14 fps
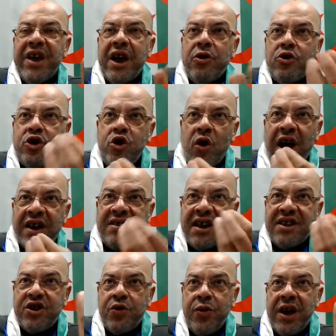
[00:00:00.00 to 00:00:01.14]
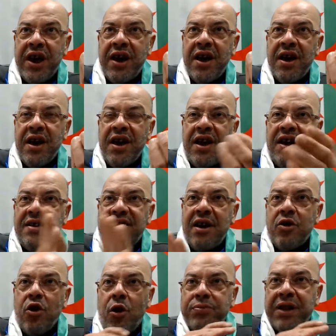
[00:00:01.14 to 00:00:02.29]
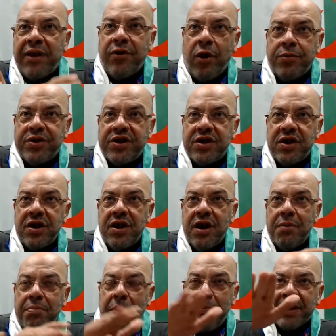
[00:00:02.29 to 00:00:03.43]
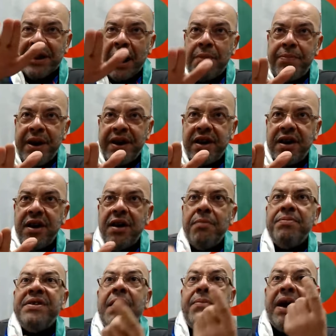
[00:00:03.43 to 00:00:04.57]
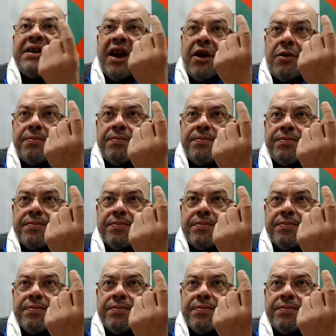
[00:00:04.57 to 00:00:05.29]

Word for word: كانوا الشيوخ نتاع الزوي يسلكوهم طرف خبز ببطل بن بصح بقدرهم